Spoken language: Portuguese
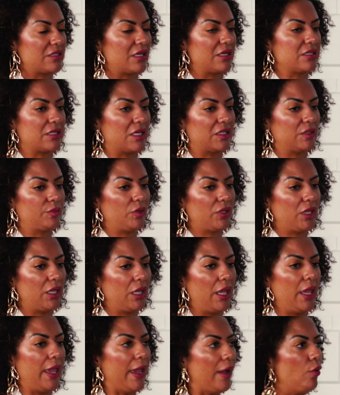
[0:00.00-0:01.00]
estressada,
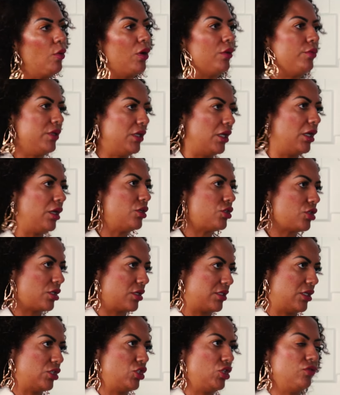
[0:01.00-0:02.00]
porque é um ambiente
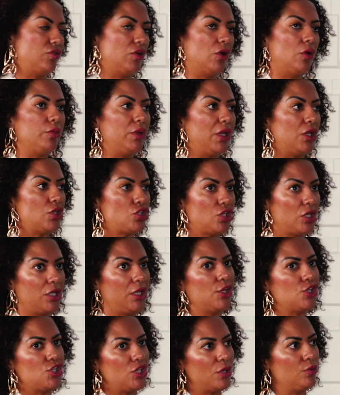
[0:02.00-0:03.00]
cansativo, é um ambiente de
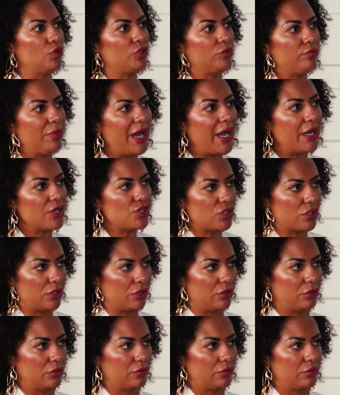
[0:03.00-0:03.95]
energia muito baixa.